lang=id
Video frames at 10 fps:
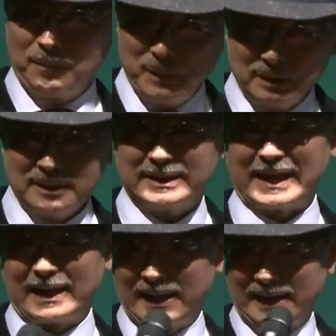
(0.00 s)
lebih
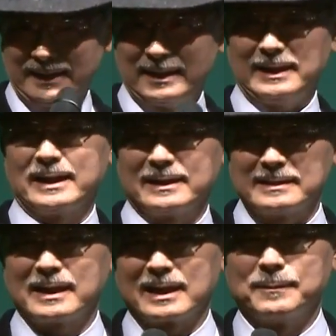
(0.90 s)
mungkin untuk
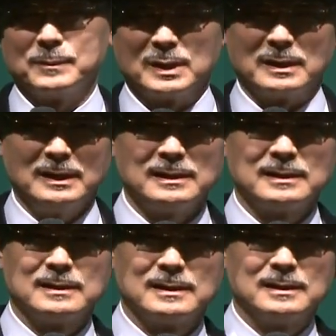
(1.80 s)
dipekerjakan
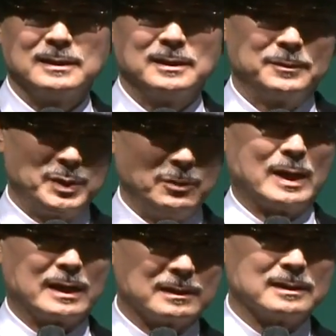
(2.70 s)
dibandingkan Eh,
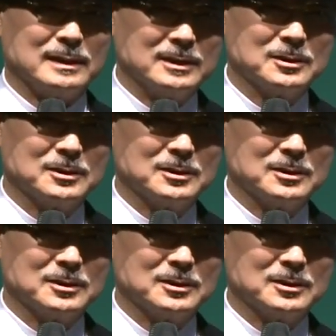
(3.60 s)
mereka yang